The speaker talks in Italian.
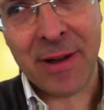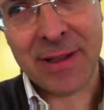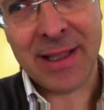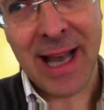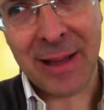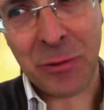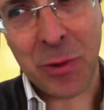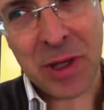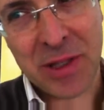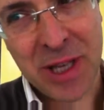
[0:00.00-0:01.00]
si,
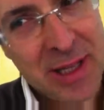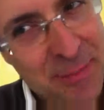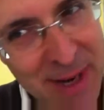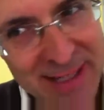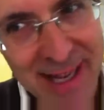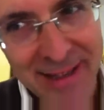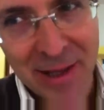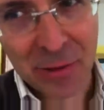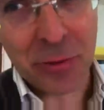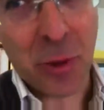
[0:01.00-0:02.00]
attua, si è
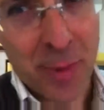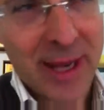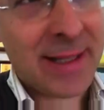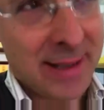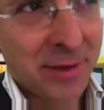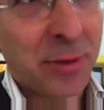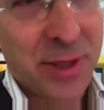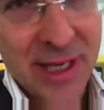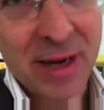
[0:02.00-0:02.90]
presente in tutto il paese secondo me